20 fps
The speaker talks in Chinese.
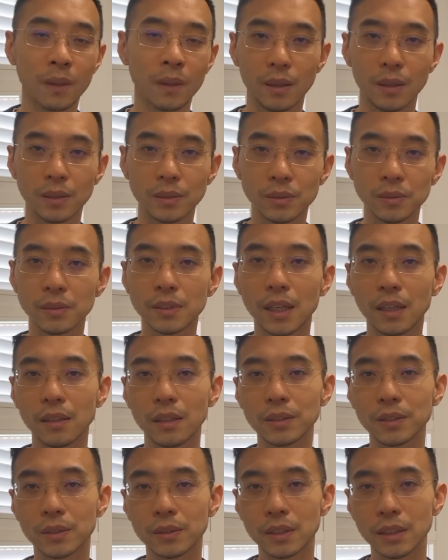送到呢
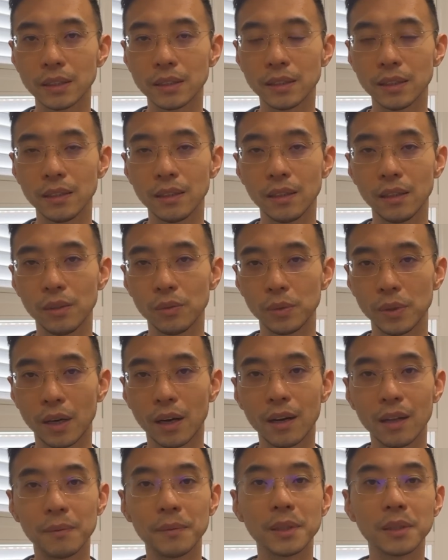就是这些五眼
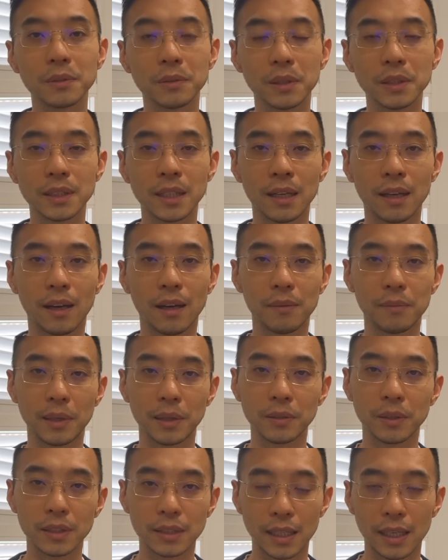联盟的国家啊，美
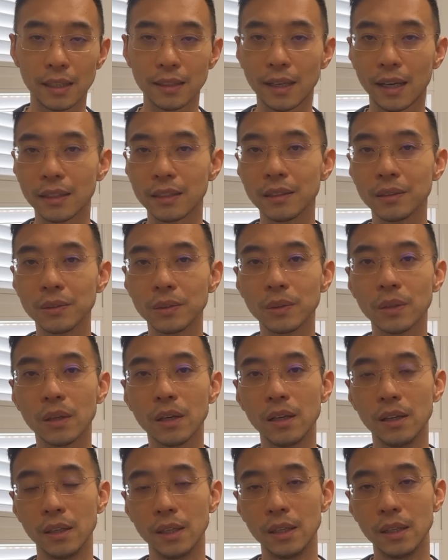国、加拿大、英
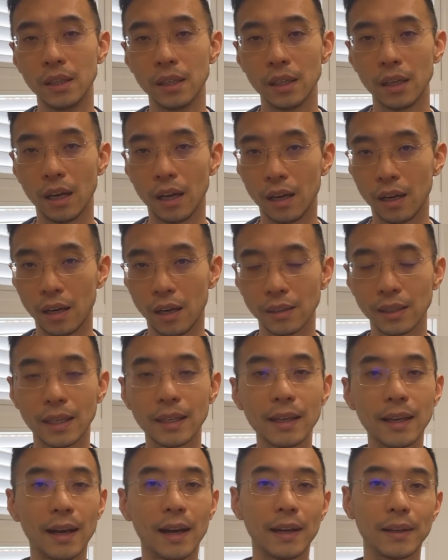国啊、澳大
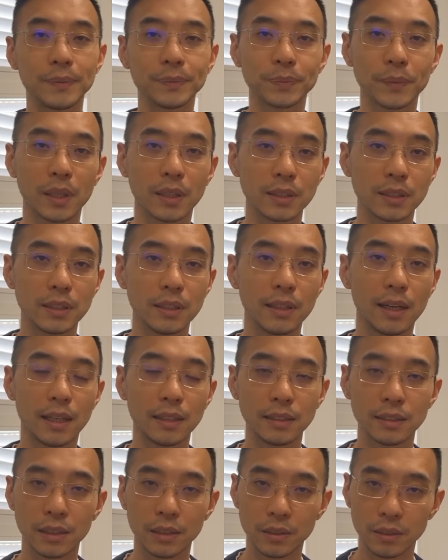利亚啊、新西兰
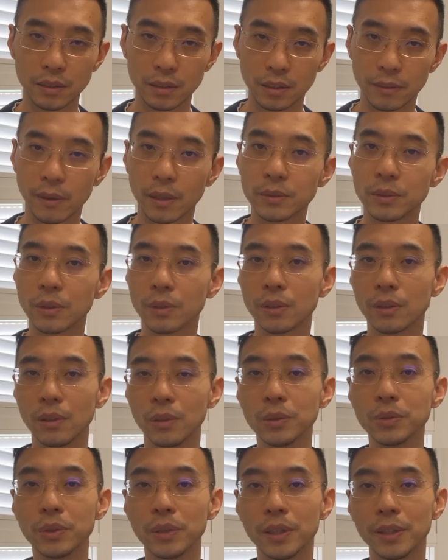这些地方去
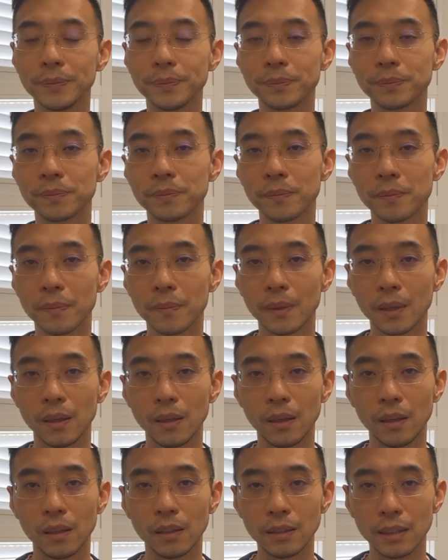留学，
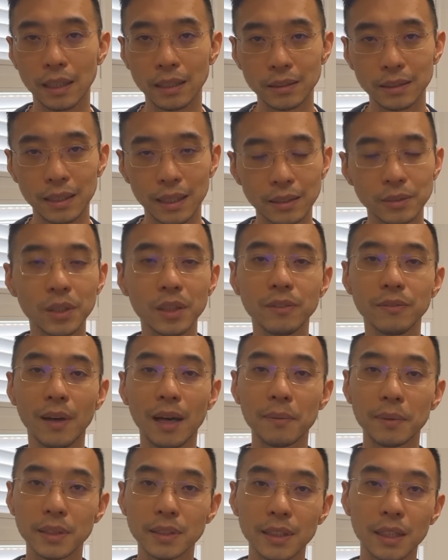也也算
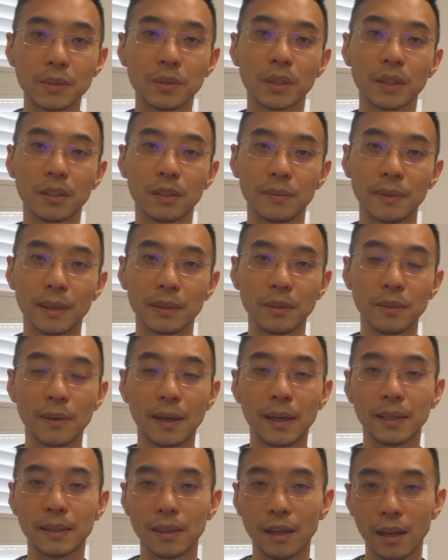外边见过世面，对
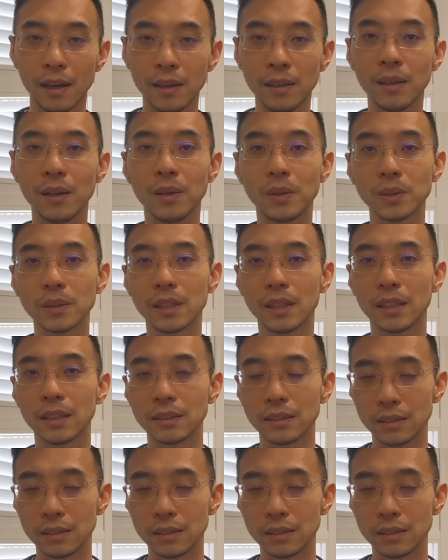吧？然后呢？